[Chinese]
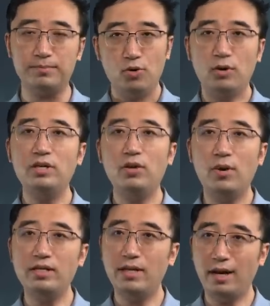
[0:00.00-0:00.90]
国际
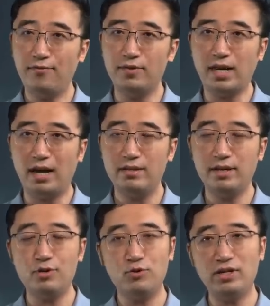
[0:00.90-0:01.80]
关系太复杂，
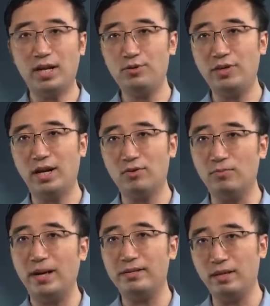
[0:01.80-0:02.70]
再说下去啊，恐
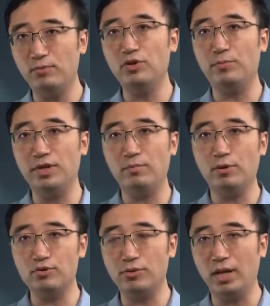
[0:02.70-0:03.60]
怕节目就不能
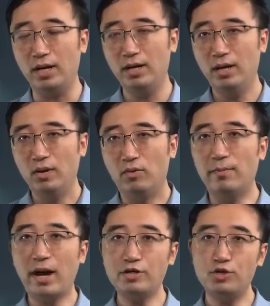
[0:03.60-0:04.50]
播出了。我
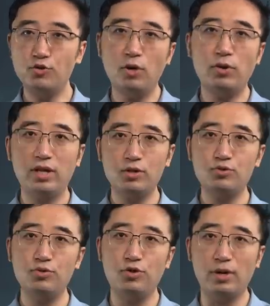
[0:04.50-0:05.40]
们还是说回到
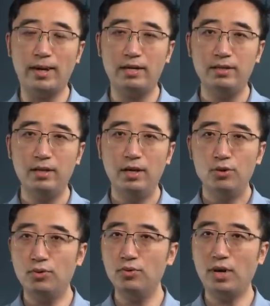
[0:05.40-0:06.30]
数学吧。
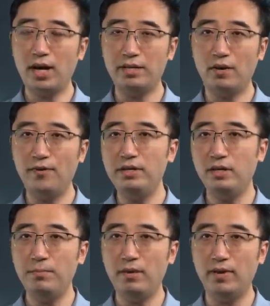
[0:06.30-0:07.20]
通过海盗分
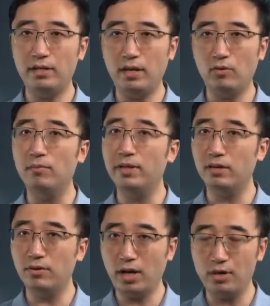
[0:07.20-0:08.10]
金币问题，我们能
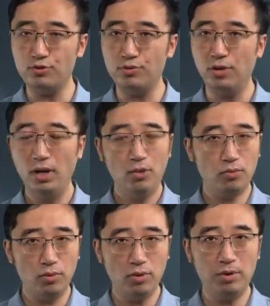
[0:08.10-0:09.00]
够看出，
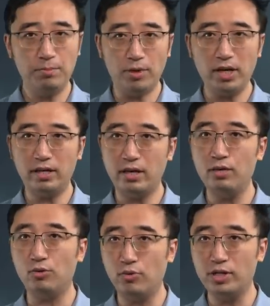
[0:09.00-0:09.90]
无论博弈的人
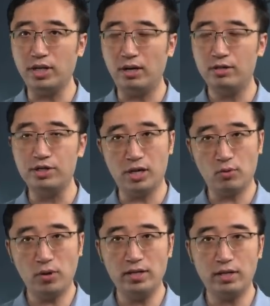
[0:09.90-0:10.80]
有多少，只要
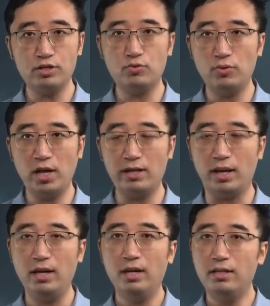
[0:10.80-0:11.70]
规则是固定
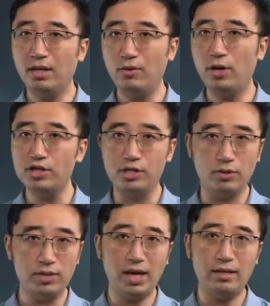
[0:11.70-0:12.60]
的，策略是
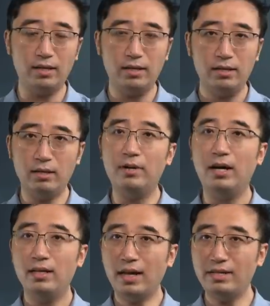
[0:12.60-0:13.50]
有限的，那么
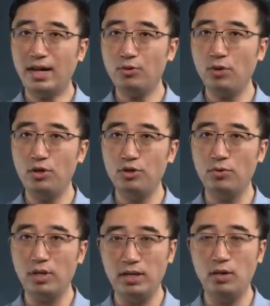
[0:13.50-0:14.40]
大家最
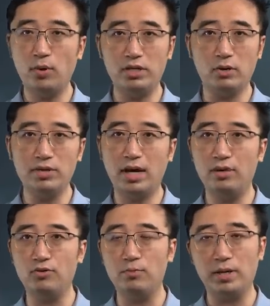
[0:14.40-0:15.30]
终一定会走向
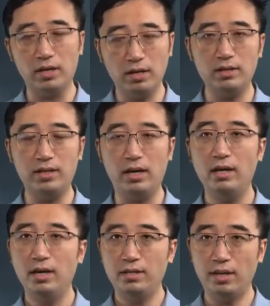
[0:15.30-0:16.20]
一种平衡解，
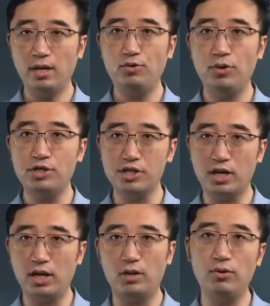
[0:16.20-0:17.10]
结局是
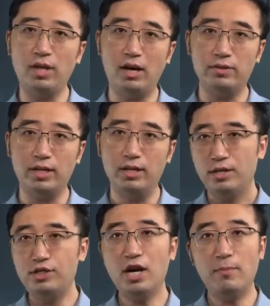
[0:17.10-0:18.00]
可以预料的。
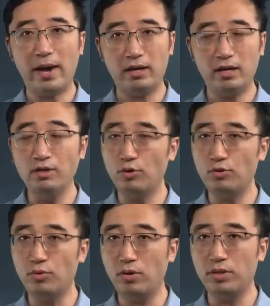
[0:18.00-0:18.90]
只要每个人都
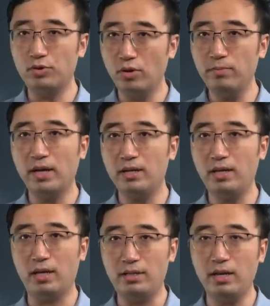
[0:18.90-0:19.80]
足够的聪明和
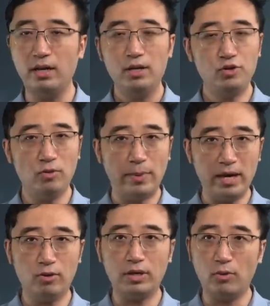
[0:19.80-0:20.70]
理性，就没
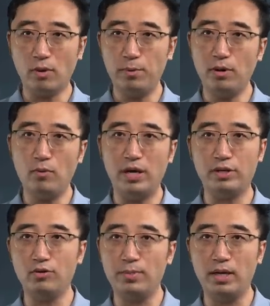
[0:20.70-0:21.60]
有人会破坏
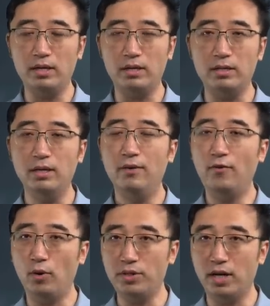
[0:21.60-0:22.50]
这种平衡，
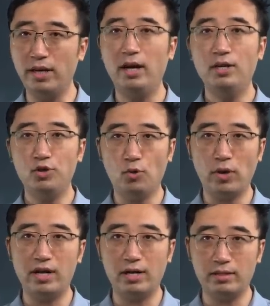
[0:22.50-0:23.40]
否则呢，就
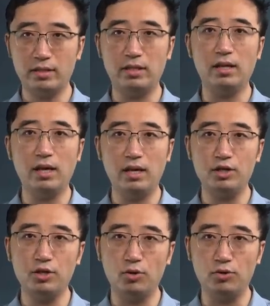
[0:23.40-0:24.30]
会让自己的利益
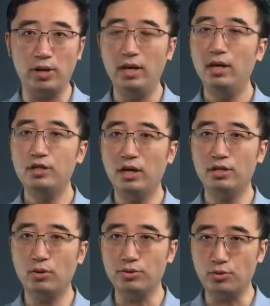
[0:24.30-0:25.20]
受损。这
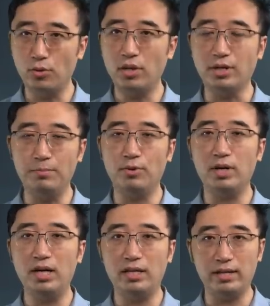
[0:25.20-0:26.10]
就是多人博
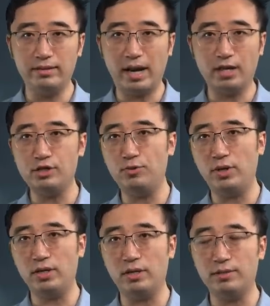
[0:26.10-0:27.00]
弈的纳什
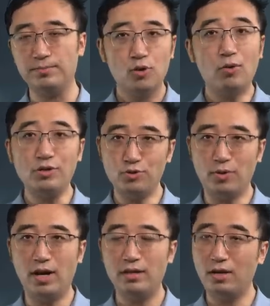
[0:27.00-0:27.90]
均衡。关注
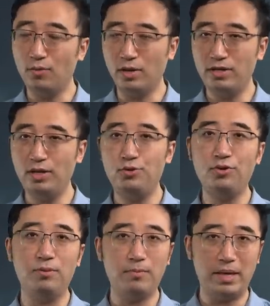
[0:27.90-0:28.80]
我，听我继
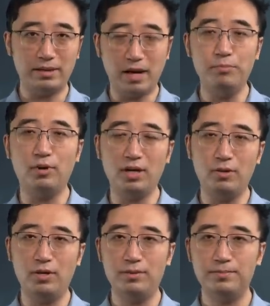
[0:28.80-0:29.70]
续漫谈博弈
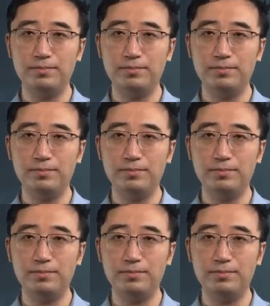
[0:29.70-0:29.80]
论。